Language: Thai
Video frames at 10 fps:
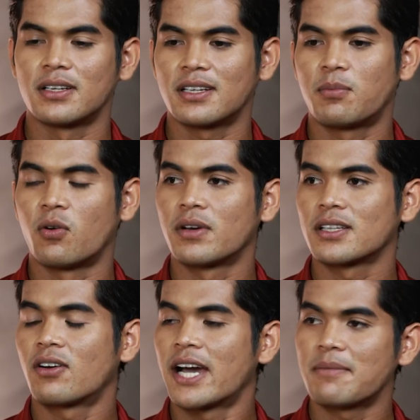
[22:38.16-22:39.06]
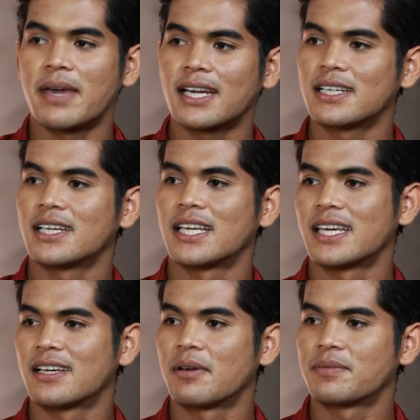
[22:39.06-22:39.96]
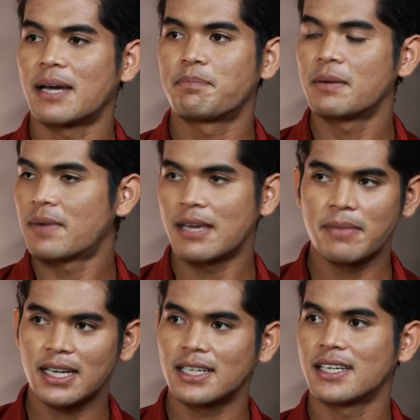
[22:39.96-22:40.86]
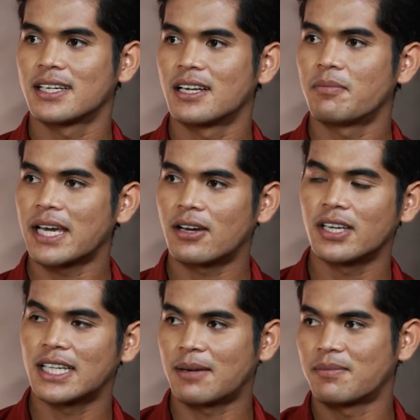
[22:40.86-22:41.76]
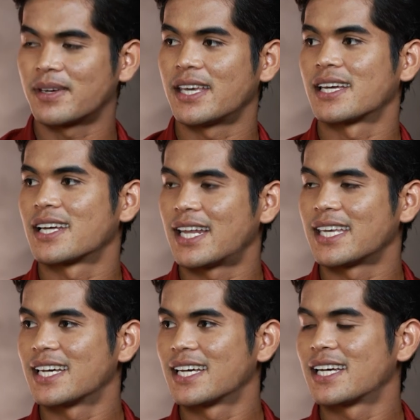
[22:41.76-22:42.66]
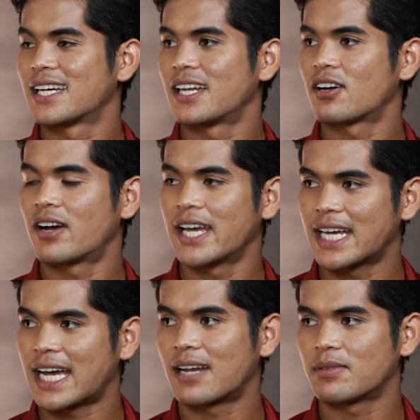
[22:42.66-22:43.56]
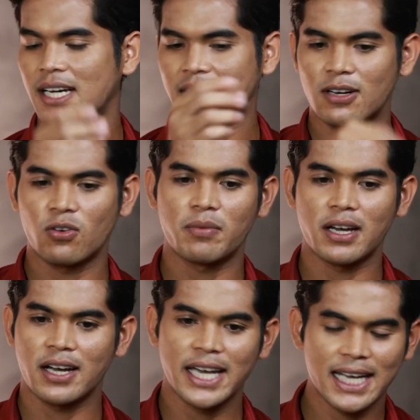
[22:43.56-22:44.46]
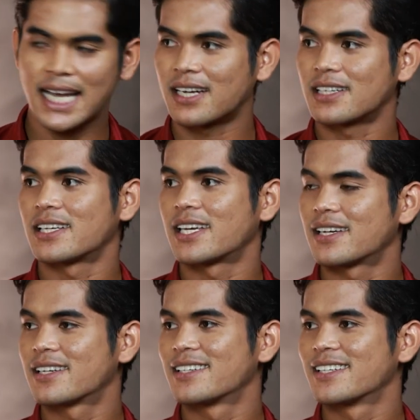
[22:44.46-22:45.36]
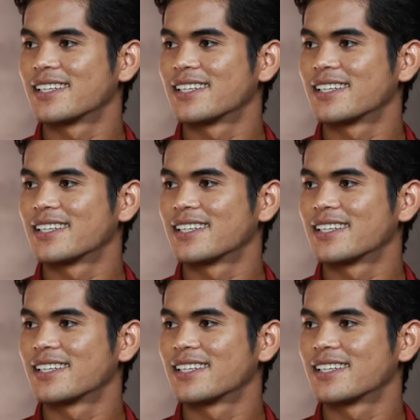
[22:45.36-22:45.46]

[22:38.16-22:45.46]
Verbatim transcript: เหมือนจะผมต้องให้แบ็กเลยอะไรเงี้ยแบบจับปุ๊บให้แบ็กเลยแล้วแบ็กเขาจะทำเองอะไรเงี้ยแล้วก็ให้กลางถ้ากลางลงมาก็ให้กลางเลยอย่างเงี้ย